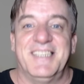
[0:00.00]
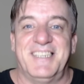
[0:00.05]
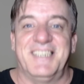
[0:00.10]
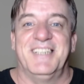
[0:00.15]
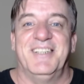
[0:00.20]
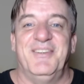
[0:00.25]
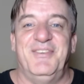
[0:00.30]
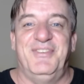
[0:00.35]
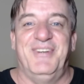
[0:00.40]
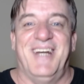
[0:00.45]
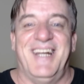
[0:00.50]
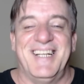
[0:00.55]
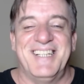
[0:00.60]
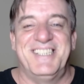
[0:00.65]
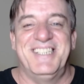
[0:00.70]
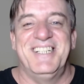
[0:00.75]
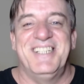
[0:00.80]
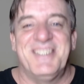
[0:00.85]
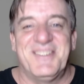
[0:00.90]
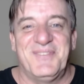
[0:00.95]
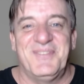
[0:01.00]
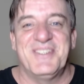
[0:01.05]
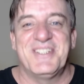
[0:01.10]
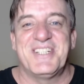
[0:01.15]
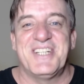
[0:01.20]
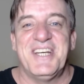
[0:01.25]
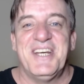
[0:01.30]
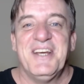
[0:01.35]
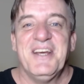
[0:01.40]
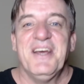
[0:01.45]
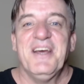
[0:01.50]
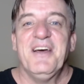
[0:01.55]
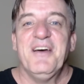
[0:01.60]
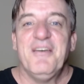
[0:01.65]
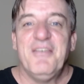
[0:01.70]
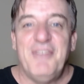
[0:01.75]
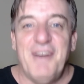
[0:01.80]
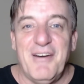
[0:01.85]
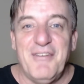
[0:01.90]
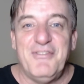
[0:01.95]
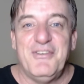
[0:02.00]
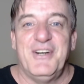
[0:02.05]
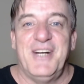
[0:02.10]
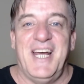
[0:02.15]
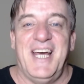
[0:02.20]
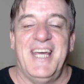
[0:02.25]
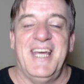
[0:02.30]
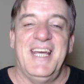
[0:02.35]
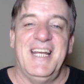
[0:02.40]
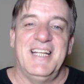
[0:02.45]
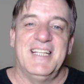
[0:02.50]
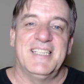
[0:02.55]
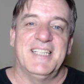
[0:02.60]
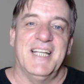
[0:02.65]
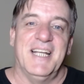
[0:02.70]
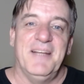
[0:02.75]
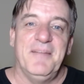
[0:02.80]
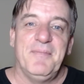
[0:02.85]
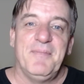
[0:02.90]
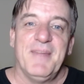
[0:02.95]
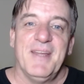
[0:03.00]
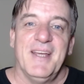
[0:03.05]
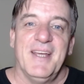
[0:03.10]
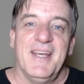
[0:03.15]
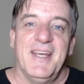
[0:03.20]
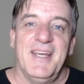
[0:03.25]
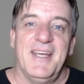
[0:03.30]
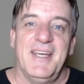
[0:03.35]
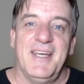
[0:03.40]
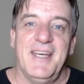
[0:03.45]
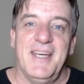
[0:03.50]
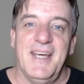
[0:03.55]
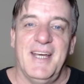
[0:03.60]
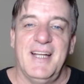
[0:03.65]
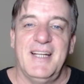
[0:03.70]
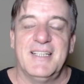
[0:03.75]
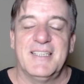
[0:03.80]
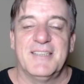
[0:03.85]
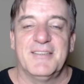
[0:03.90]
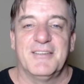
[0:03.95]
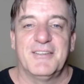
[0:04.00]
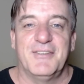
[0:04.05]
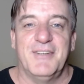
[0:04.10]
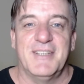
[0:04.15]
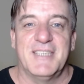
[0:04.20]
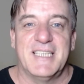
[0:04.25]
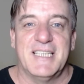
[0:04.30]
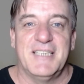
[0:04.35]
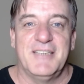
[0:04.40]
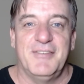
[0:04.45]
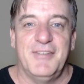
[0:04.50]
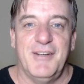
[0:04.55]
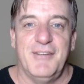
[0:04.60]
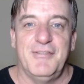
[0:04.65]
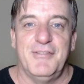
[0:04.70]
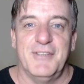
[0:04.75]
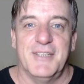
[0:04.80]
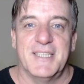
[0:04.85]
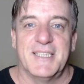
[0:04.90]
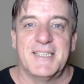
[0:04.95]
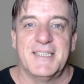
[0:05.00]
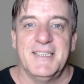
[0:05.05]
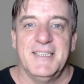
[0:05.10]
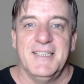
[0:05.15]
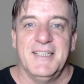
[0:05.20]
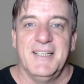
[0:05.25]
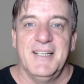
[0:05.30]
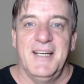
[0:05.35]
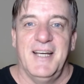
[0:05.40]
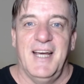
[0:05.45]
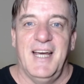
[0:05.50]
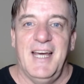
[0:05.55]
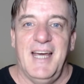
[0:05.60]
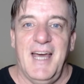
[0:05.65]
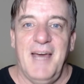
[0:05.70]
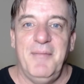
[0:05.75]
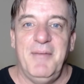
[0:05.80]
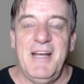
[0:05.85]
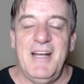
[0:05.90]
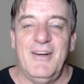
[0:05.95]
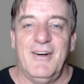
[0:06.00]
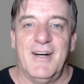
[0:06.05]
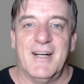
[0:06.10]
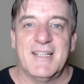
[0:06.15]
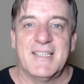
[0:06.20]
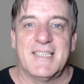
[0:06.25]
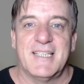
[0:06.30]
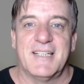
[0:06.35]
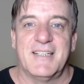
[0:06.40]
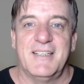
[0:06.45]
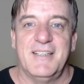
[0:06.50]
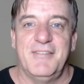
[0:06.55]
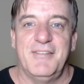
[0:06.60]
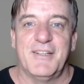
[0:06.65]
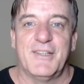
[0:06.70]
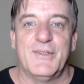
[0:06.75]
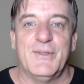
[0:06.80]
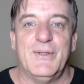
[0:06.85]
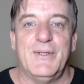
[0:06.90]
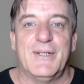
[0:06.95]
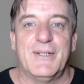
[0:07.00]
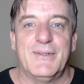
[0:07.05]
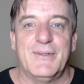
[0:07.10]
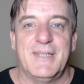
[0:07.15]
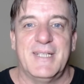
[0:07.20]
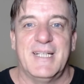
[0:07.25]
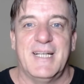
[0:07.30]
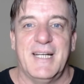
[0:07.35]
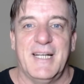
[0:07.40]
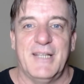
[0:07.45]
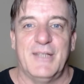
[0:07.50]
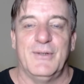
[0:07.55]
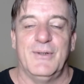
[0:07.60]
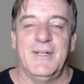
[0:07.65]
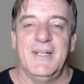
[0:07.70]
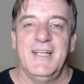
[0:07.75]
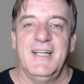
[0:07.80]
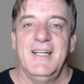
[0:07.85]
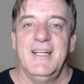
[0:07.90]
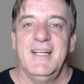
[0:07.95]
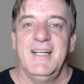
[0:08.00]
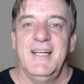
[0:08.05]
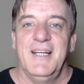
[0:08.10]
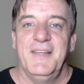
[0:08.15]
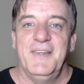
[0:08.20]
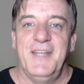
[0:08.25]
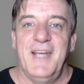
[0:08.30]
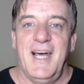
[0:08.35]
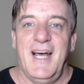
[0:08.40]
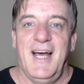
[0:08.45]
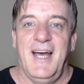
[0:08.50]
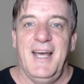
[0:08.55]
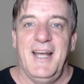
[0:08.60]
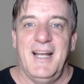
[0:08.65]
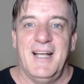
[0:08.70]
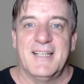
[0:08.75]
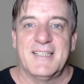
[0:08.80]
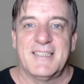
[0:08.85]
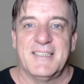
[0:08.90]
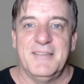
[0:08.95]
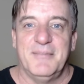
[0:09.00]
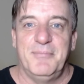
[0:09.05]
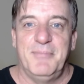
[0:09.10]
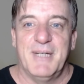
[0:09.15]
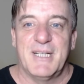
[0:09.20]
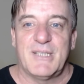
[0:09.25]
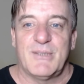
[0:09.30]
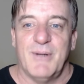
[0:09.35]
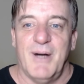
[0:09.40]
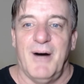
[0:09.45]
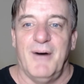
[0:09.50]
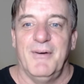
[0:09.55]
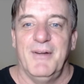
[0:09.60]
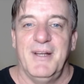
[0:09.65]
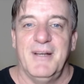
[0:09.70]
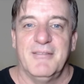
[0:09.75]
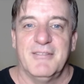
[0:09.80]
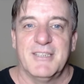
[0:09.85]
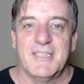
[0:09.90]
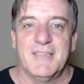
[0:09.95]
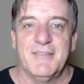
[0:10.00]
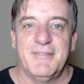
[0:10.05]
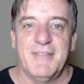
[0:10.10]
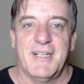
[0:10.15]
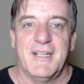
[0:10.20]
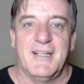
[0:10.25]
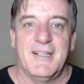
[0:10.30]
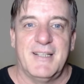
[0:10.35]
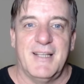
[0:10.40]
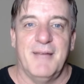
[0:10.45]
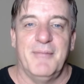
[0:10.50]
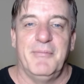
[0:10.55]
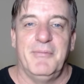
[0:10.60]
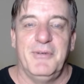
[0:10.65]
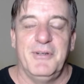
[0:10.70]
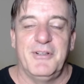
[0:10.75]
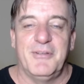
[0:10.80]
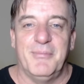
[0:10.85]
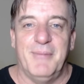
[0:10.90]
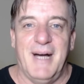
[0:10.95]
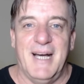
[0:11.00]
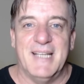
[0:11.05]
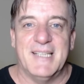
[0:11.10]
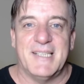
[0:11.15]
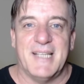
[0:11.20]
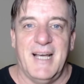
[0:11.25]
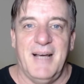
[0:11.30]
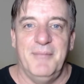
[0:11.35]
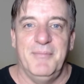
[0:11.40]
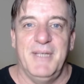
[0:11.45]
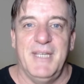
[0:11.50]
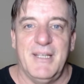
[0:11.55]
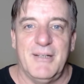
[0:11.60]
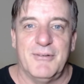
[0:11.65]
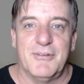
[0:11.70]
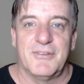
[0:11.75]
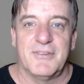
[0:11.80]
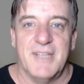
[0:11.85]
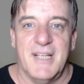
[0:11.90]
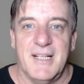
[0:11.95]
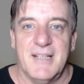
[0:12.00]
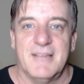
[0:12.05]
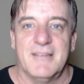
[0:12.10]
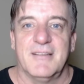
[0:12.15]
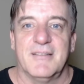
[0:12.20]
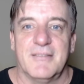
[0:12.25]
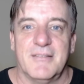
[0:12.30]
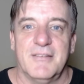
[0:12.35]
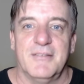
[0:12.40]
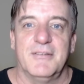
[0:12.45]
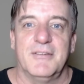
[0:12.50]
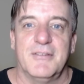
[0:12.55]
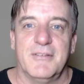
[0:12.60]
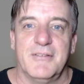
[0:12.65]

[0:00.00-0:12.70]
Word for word: São para a gente pedir favor a eles, né? E eles nos fazerem favores. Né? É melhor ser devedor do que credor na relação pessoal. Né? Você vai ter muito mais amigos. Né?